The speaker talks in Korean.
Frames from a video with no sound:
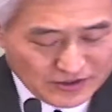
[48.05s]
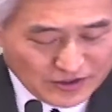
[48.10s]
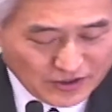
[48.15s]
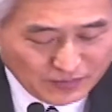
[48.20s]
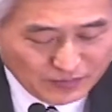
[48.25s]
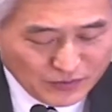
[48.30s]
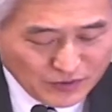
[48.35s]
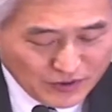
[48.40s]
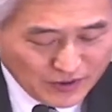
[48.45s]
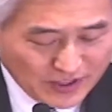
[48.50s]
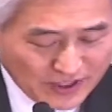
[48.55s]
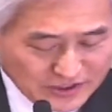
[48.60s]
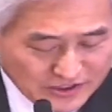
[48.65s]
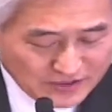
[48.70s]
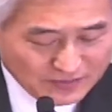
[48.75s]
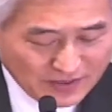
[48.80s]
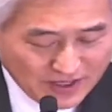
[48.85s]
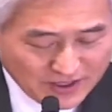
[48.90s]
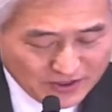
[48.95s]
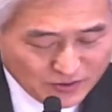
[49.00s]

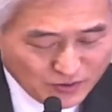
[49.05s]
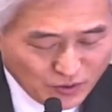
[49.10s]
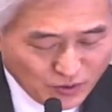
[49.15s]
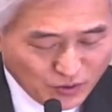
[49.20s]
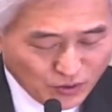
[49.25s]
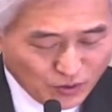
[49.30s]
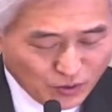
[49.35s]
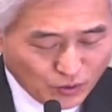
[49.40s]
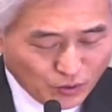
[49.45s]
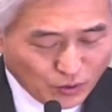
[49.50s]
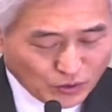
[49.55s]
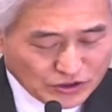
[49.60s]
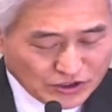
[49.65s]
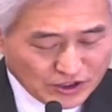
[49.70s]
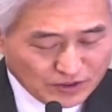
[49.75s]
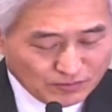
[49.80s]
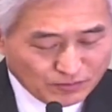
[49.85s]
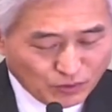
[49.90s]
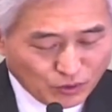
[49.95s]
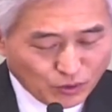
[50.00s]
염려하지 말고
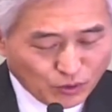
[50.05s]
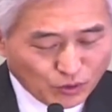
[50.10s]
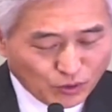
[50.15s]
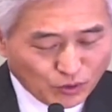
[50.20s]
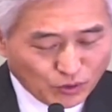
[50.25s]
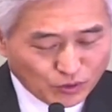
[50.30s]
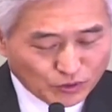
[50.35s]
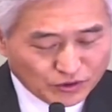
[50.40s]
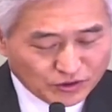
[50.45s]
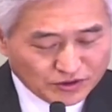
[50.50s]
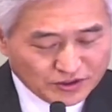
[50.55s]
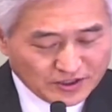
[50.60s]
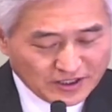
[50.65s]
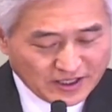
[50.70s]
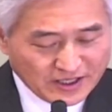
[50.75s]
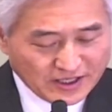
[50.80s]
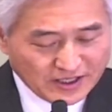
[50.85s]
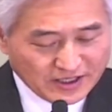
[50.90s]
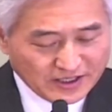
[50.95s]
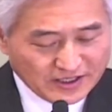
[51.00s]
오직 모든
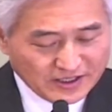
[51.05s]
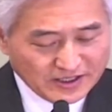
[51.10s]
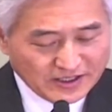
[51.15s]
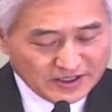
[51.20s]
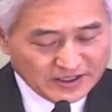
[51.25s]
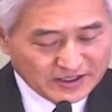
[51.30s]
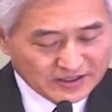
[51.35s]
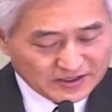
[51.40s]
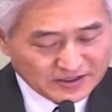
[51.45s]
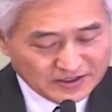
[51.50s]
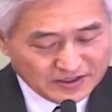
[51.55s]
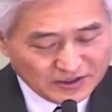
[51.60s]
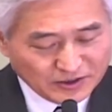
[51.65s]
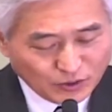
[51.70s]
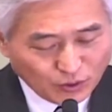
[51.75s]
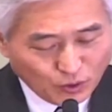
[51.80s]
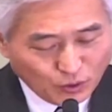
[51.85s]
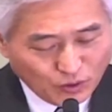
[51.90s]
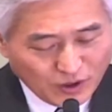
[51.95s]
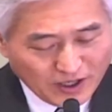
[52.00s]
일에
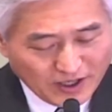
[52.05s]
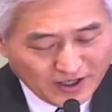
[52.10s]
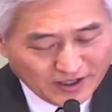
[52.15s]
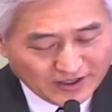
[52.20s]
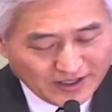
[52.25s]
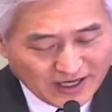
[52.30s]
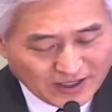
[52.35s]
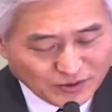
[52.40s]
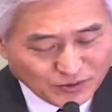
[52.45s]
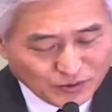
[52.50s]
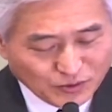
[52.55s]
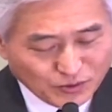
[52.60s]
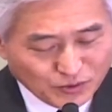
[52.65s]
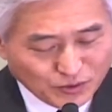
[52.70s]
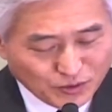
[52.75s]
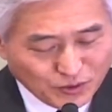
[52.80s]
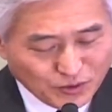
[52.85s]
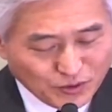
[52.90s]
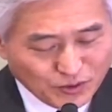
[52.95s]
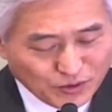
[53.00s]
기도와
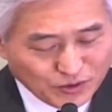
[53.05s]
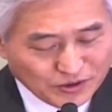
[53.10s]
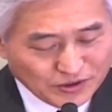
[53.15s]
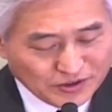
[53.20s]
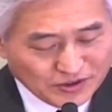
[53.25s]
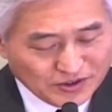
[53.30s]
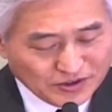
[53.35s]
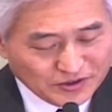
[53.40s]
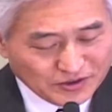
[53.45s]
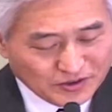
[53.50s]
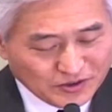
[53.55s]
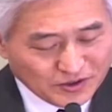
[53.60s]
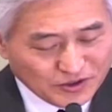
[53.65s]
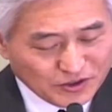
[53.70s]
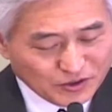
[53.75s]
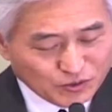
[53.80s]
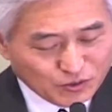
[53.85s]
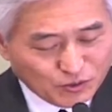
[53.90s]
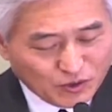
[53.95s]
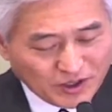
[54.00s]
간구로
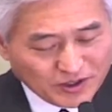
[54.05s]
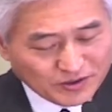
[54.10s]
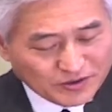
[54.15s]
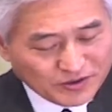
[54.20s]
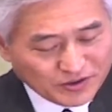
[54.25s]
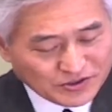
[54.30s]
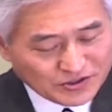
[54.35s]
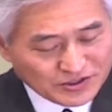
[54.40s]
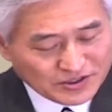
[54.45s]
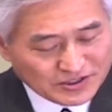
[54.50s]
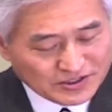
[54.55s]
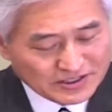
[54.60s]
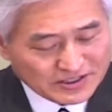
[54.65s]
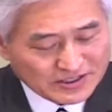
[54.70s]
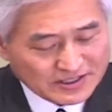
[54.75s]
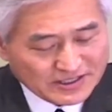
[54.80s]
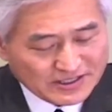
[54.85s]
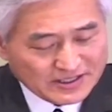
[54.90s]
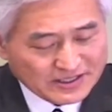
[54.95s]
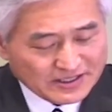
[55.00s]
너희 구할
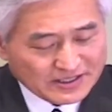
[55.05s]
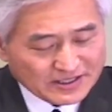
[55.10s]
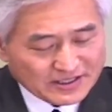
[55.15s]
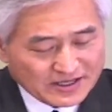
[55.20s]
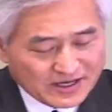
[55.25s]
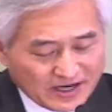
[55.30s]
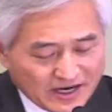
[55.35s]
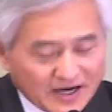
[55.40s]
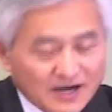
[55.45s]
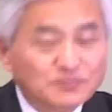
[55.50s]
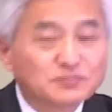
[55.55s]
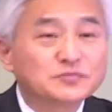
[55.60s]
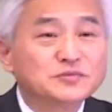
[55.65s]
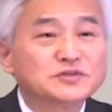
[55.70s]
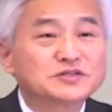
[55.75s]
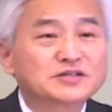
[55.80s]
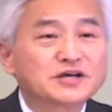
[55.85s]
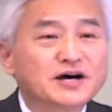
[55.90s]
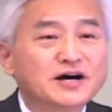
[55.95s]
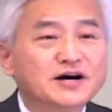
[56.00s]
것을
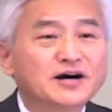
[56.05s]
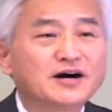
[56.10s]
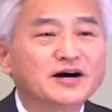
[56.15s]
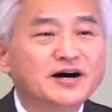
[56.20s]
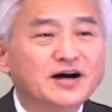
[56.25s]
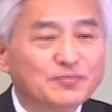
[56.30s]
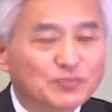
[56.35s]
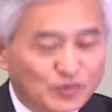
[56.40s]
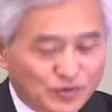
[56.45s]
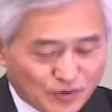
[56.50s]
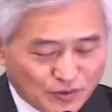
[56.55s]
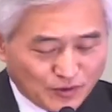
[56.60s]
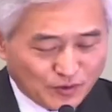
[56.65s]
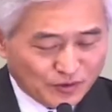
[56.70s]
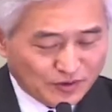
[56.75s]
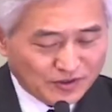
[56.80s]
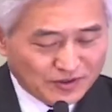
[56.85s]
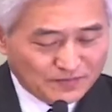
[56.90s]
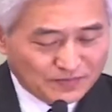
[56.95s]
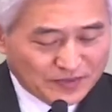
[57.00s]

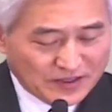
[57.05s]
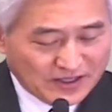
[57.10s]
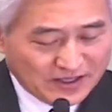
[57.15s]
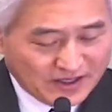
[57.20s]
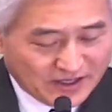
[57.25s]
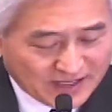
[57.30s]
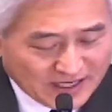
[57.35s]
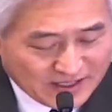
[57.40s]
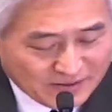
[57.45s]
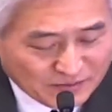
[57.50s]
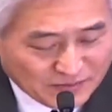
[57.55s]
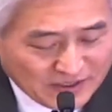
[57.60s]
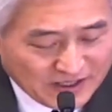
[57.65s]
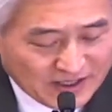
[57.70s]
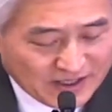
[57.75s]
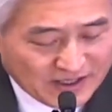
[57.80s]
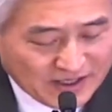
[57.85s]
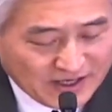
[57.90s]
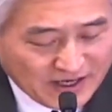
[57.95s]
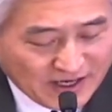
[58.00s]
감사함으로
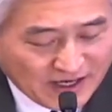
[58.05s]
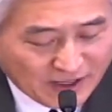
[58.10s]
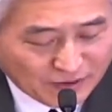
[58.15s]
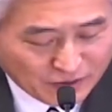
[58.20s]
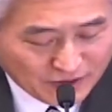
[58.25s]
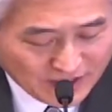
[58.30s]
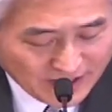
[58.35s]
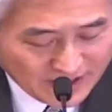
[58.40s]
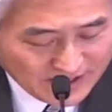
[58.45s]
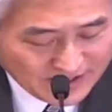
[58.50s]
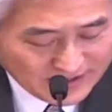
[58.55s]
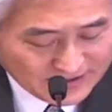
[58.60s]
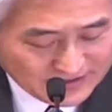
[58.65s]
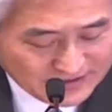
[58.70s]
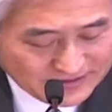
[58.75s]
하나님께 아뢰라.